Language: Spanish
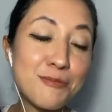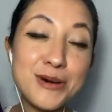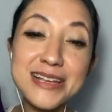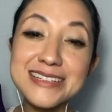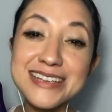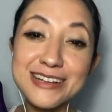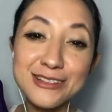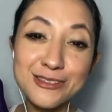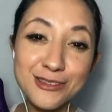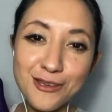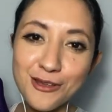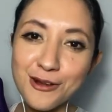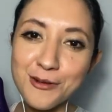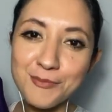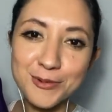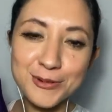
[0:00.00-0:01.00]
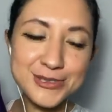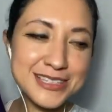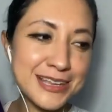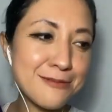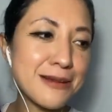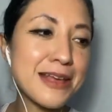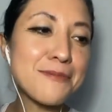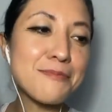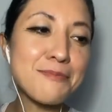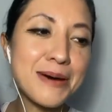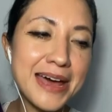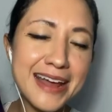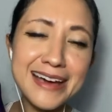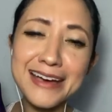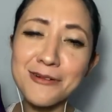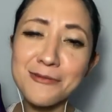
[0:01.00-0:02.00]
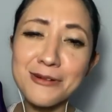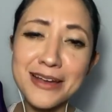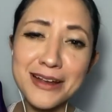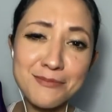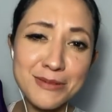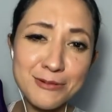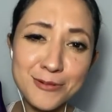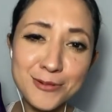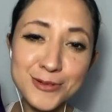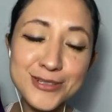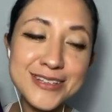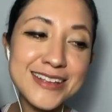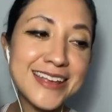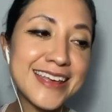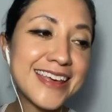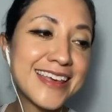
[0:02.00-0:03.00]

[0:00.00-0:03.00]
Voy a hacer todo lo posible para regular mi voz.